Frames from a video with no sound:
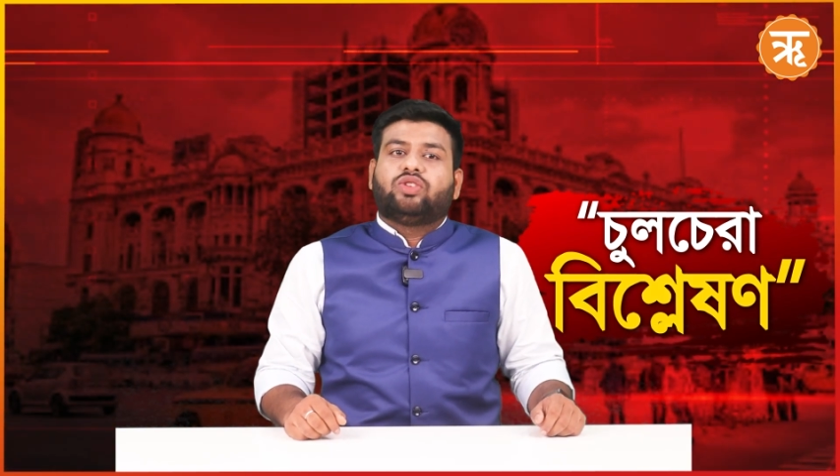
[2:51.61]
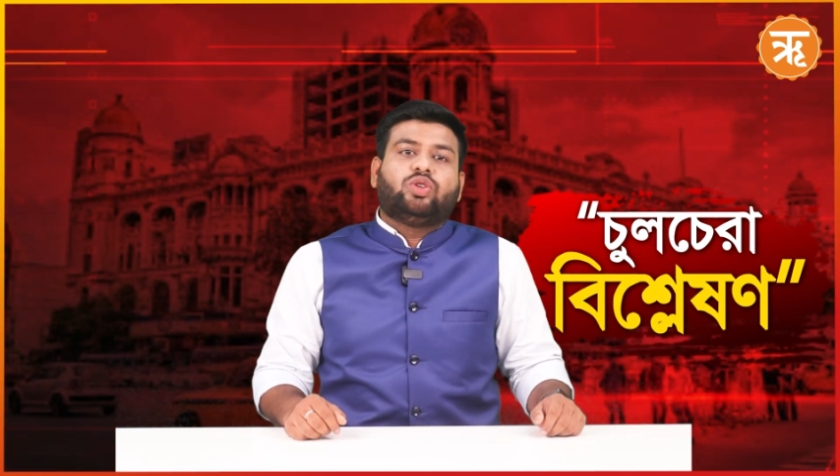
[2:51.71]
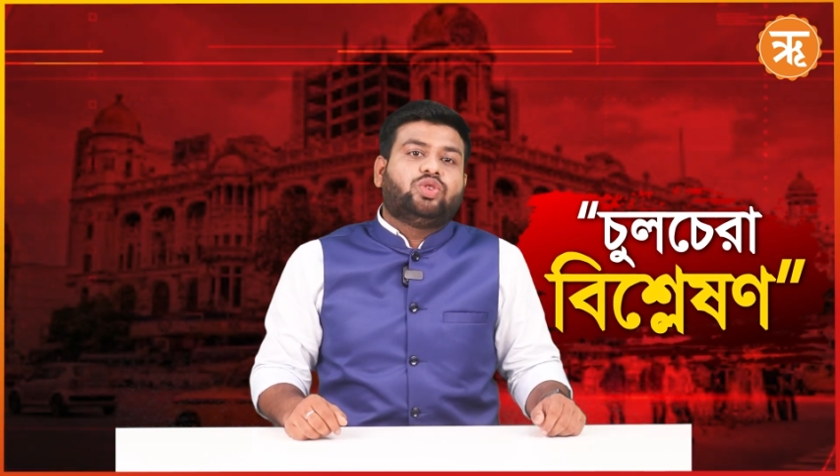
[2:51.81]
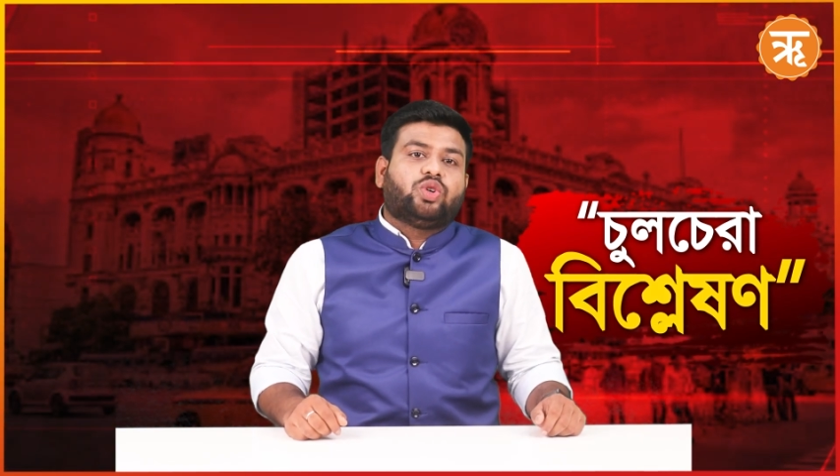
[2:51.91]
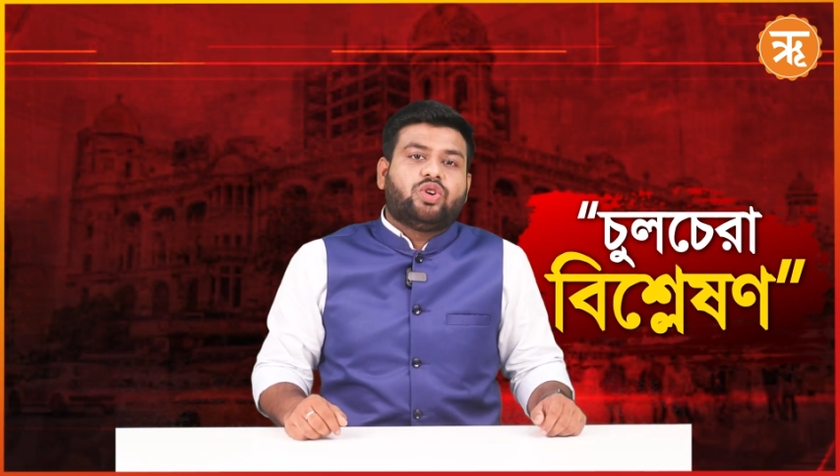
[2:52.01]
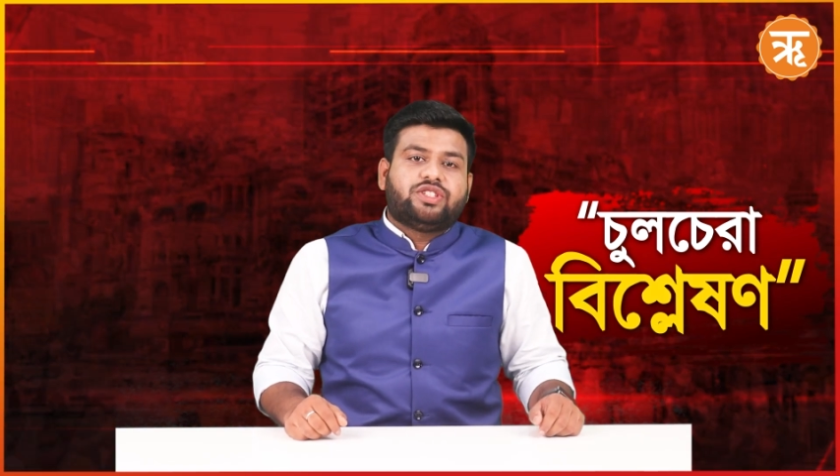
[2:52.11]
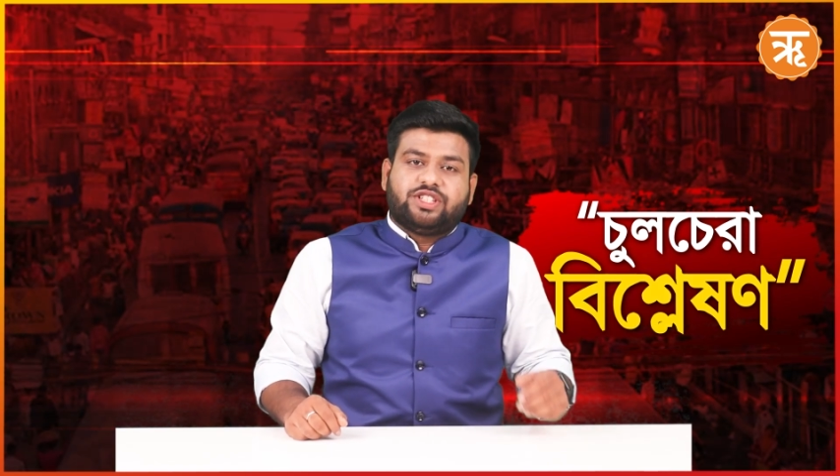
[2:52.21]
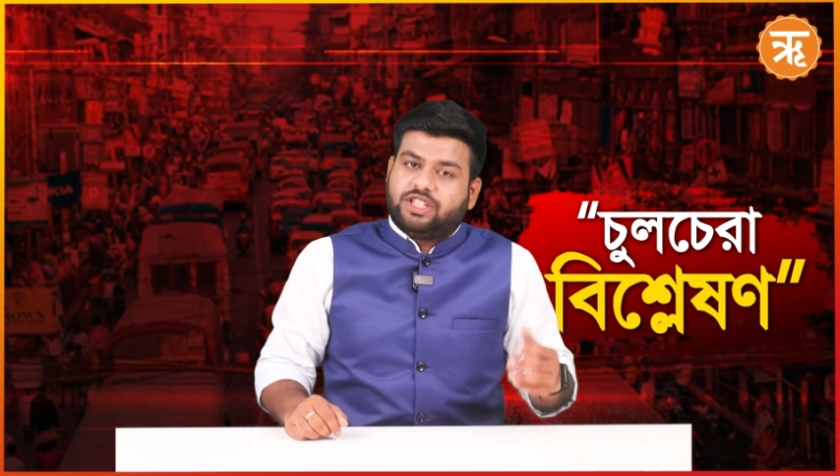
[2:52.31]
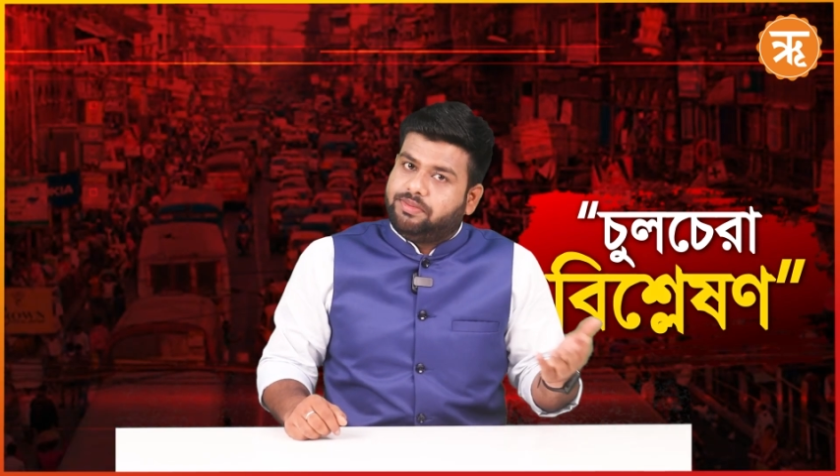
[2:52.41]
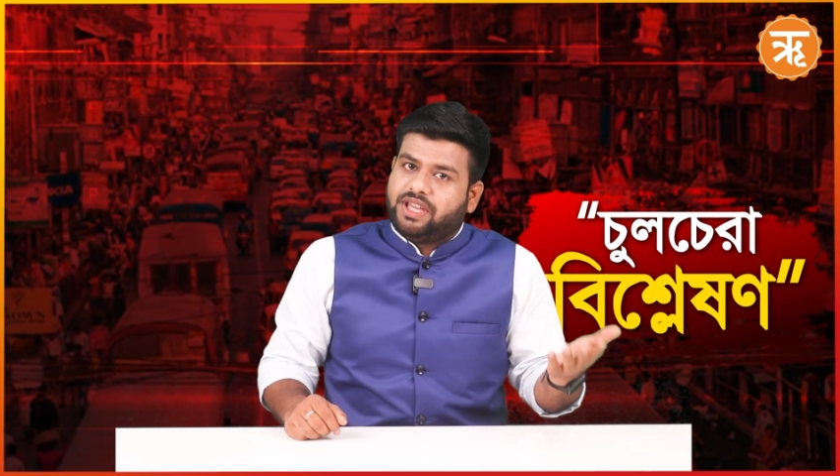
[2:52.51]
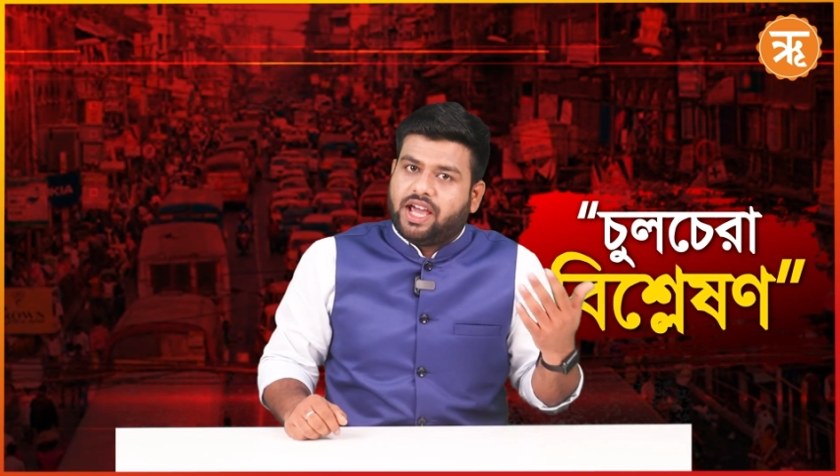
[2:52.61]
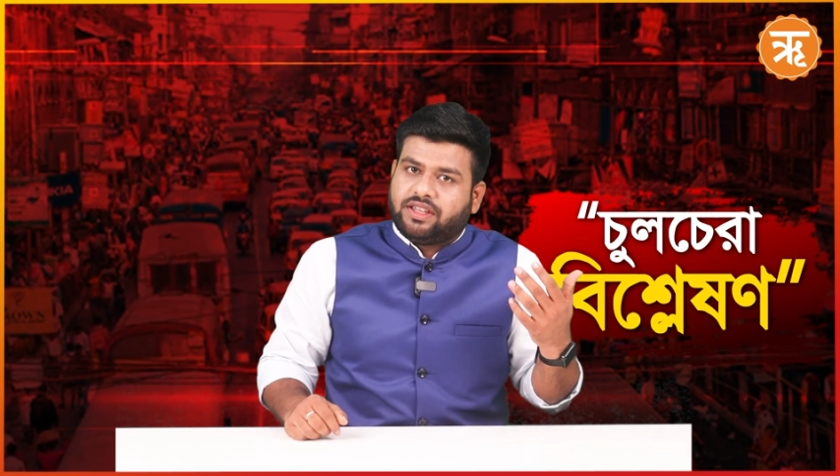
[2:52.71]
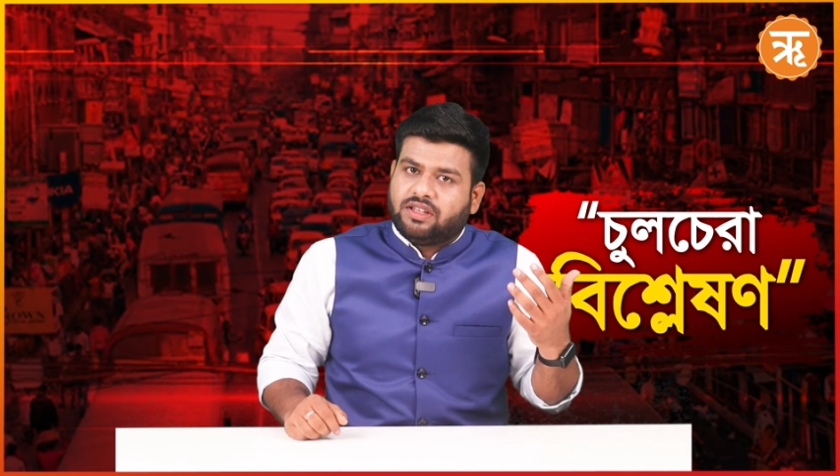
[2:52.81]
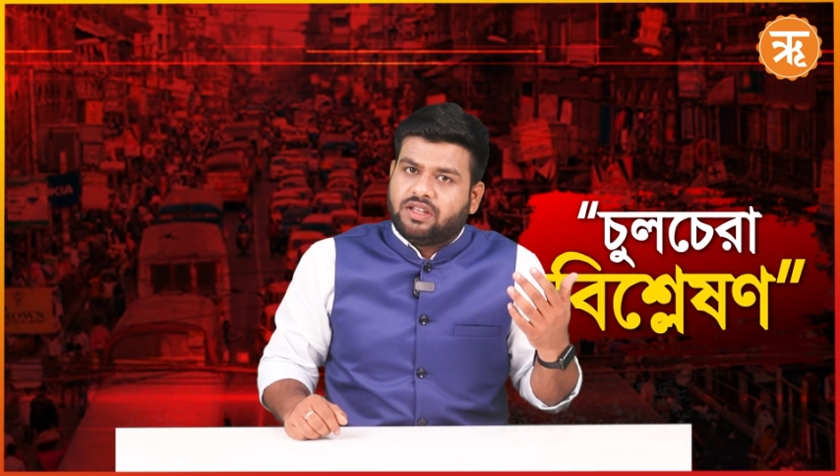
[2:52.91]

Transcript: তদন্ত করছে সিবিআই